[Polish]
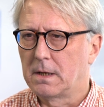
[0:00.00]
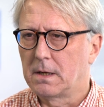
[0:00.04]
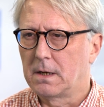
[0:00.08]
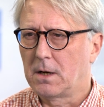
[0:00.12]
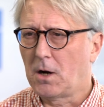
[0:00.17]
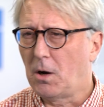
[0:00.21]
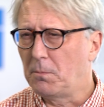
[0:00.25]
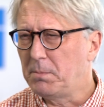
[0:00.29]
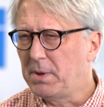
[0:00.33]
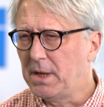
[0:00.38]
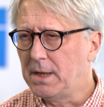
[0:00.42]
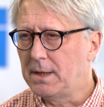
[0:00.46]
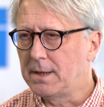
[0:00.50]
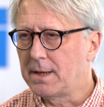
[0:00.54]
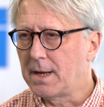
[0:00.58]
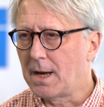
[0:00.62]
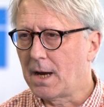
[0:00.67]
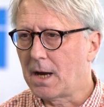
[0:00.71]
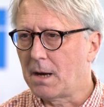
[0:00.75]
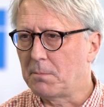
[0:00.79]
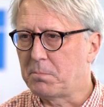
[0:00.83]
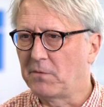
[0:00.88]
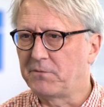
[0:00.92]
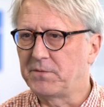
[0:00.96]

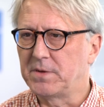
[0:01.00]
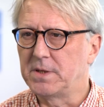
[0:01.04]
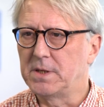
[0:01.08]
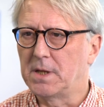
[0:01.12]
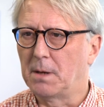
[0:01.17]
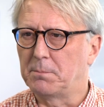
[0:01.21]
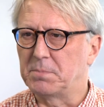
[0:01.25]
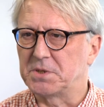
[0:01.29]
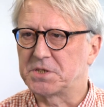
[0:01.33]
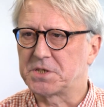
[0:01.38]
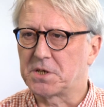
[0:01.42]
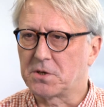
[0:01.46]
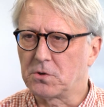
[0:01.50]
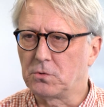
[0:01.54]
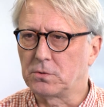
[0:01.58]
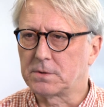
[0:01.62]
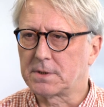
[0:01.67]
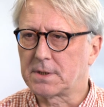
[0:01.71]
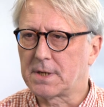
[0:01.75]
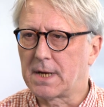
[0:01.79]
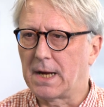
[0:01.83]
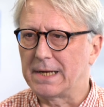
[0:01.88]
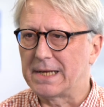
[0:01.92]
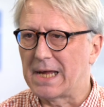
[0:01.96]
Homilia powinna być
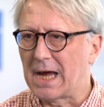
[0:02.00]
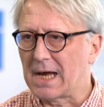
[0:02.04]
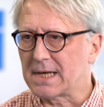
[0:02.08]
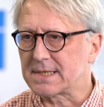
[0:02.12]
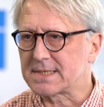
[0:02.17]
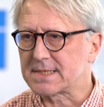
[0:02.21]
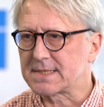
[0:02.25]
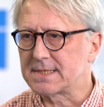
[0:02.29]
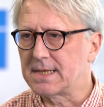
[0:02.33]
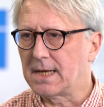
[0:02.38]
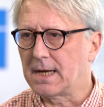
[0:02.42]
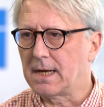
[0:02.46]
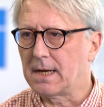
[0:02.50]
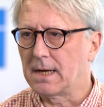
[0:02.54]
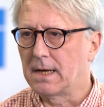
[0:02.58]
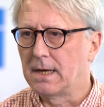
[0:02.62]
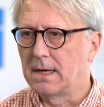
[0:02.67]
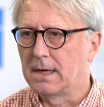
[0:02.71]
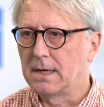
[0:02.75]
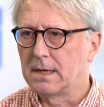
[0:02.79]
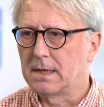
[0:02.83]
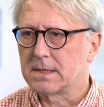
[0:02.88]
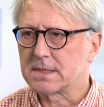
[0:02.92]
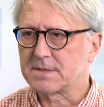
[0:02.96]
krótka, jasna,
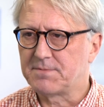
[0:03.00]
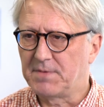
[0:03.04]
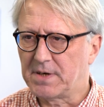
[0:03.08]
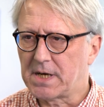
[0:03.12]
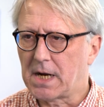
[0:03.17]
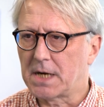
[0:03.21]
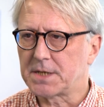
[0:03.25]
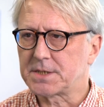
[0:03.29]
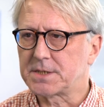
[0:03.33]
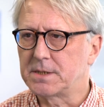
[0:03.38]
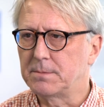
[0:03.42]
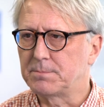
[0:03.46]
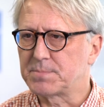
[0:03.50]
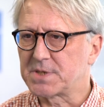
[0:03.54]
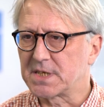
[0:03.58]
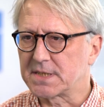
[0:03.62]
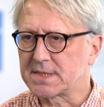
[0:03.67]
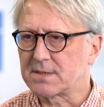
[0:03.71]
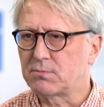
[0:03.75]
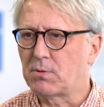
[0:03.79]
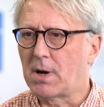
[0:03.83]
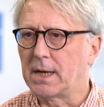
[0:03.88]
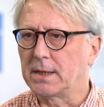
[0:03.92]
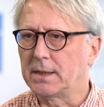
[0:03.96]
z wyraźnym
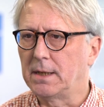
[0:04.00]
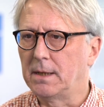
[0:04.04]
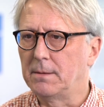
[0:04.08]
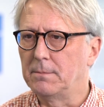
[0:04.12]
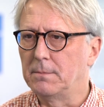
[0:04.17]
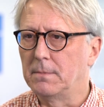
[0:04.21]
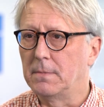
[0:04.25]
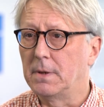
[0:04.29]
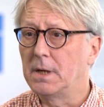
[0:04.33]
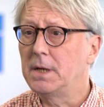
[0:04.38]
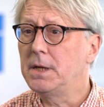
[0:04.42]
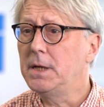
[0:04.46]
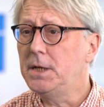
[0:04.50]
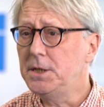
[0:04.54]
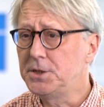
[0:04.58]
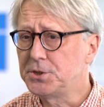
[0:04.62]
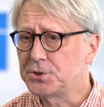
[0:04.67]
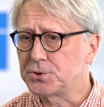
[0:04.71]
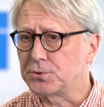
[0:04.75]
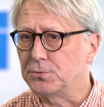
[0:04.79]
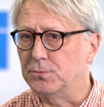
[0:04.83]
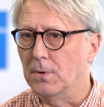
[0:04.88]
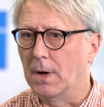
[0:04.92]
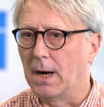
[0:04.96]
przesłaniem i
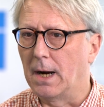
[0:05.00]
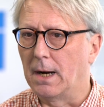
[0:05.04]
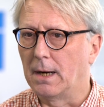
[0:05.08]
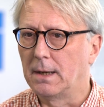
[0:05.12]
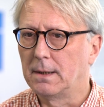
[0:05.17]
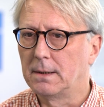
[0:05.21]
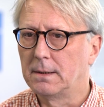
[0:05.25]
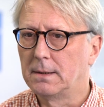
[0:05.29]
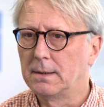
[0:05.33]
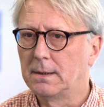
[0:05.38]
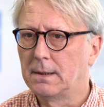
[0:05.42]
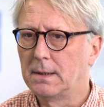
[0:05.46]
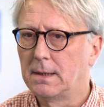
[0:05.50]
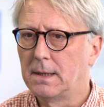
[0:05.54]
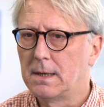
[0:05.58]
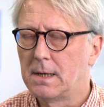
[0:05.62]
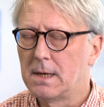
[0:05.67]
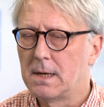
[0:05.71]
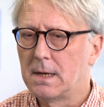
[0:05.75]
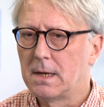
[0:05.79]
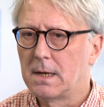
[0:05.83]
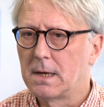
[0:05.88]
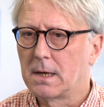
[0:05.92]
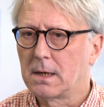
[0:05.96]
czuła.
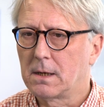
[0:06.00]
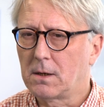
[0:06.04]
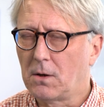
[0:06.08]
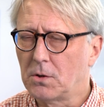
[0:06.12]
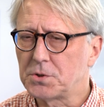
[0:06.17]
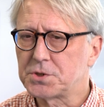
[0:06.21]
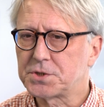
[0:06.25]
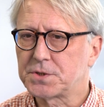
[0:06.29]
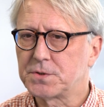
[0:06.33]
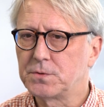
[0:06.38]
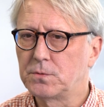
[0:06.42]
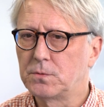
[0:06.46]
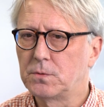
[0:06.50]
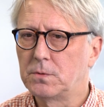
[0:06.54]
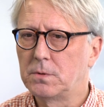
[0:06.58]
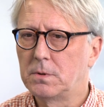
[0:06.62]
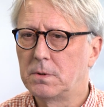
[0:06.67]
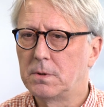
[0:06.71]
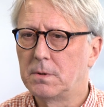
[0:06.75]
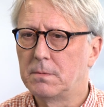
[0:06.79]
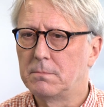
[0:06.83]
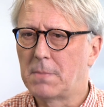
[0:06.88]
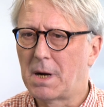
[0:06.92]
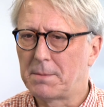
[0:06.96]

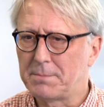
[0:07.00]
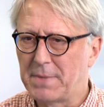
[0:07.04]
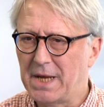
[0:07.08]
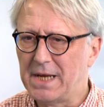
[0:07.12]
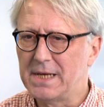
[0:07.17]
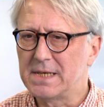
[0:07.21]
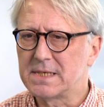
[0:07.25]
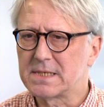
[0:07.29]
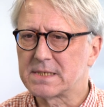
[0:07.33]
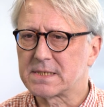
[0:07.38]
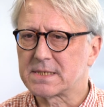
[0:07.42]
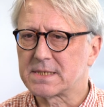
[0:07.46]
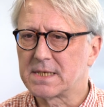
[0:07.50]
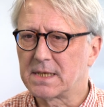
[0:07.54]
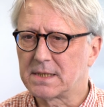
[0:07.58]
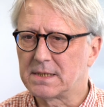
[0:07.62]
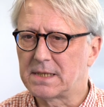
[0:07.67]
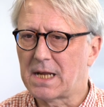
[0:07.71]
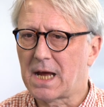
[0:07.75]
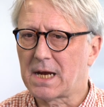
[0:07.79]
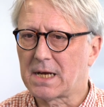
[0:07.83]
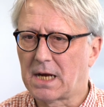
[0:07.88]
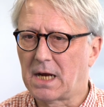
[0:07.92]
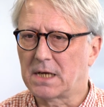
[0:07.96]
Kościół ma miejsce
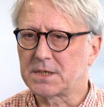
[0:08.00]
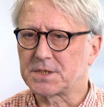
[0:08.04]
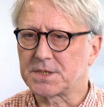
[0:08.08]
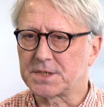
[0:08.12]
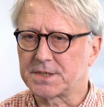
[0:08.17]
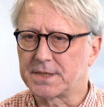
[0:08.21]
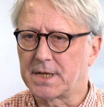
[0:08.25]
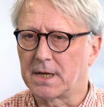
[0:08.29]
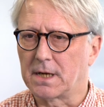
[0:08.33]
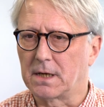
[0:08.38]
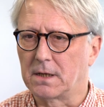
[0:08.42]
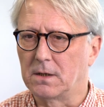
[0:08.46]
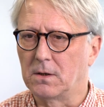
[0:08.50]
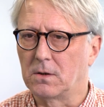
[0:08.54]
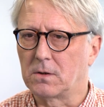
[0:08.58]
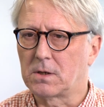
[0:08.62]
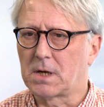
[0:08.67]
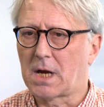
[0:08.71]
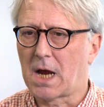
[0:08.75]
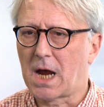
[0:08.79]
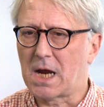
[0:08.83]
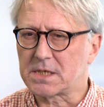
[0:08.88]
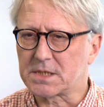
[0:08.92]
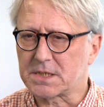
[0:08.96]
dla każdego,
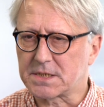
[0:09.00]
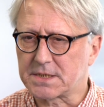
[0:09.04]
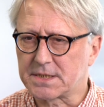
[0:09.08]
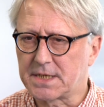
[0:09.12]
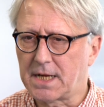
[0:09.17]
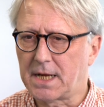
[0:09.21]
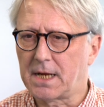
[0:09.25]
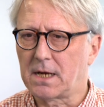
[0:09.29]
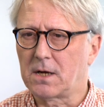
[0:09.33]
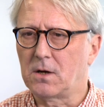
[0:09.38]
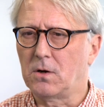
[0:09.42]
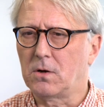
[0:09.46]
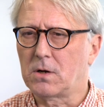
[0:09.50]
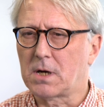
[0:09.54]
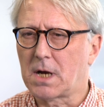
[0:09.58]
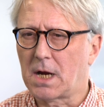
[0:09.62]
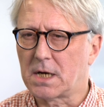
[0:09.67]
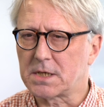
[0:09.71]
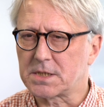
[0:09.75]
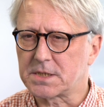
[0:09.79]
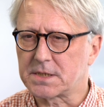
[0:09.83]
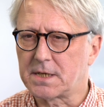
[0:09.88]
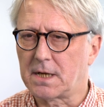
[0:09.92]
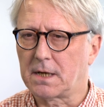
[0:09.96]
każdego,
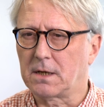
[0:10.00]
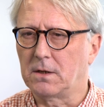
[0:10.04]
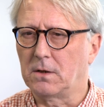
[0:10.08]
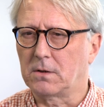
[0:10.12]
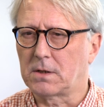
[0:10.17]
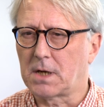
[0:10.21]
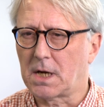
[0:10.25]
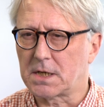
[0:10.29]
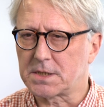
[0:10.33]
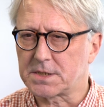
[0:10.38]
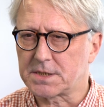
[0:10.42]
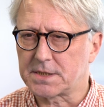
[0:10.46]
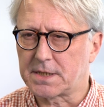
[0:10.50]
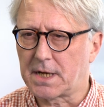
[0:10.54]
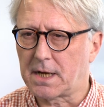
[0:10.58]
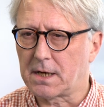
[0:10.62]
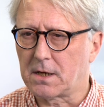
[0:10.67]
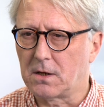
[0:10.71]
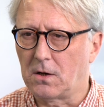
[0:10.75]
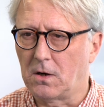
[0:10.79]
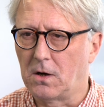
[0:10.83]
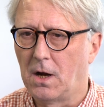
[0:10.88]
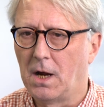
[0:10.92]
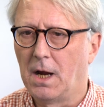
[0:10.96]
każdego,
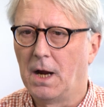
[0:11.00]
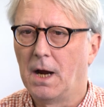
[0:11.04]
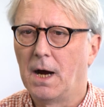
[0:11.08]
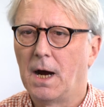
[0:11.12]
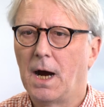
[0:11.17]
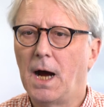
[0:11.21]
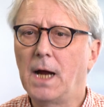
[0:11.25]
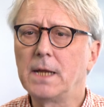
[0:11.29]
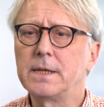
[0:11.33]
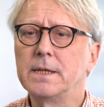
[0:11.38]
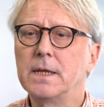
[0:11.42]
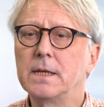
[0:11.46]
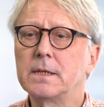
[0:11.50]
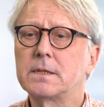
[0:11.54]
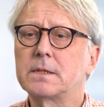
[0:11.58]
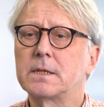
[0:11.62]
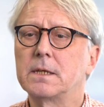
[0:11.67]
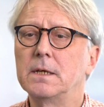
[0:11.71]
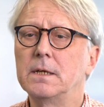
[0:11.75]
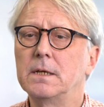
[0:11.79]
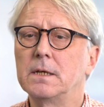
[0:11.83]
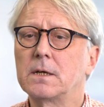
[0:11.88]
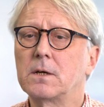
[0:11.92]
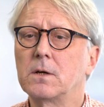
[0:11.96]
każdego, a nie
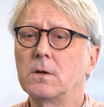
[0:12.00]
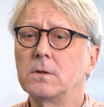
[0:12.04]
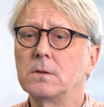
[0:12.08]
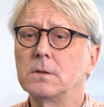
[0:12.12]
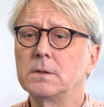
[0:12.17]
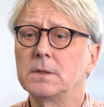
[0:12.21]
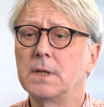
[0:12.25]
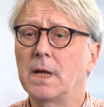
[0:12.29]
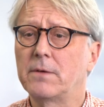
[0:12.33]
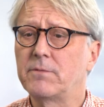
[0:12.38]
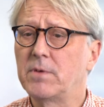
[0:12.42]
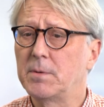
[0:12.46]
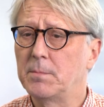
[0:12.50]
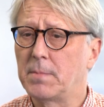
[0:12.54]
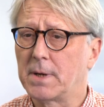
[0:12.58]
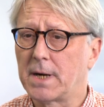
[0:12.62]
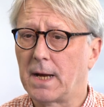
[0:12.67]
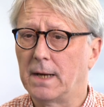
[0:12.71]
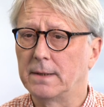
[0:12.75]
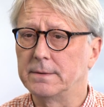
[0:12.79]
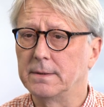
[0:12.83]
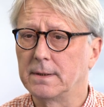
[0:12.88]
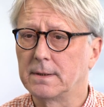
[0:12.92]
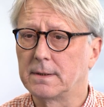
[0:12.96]
tylko dla
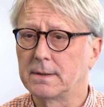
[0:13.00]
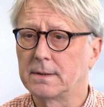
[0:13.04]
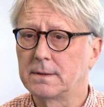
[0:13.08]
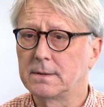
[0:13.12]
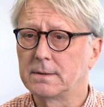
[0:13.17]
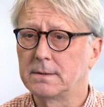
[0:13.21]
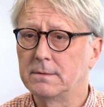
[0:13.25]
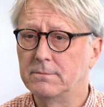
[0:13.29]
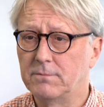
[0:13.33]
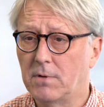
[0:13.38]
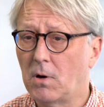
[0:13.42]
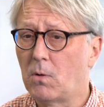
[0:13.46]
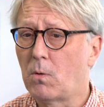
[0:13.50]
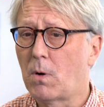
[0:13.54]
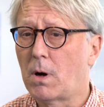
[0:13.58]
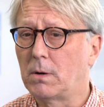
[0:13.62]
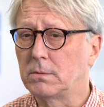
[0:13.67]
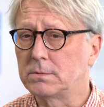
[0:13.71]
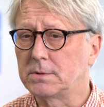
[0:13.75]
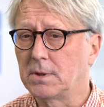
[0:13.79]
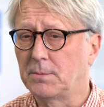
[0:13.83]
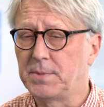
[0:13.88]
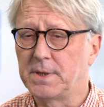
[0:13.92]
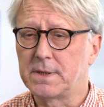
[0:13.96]
wybranych,
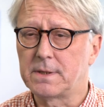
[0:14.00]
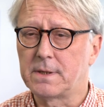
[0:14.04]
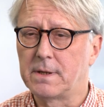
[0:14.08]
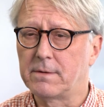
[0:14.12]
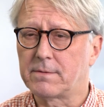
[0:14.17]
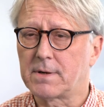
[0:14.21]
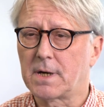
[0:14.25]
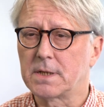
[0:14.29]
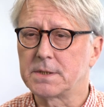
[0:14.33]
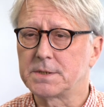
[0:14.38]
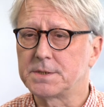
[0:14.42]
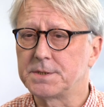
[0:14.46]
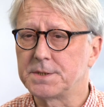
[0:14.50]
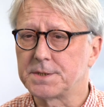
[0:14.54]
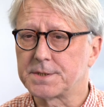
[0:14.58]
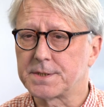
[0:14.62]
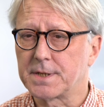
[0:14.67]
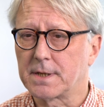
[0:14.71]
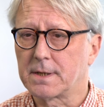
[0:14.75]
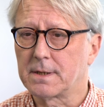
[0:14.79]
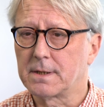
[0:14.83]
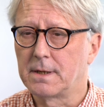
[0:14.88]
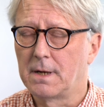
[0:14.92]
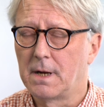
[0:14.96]
wołał dobitnie
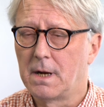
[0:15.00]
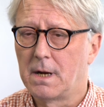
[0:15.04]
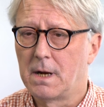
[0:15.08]
Franciszek.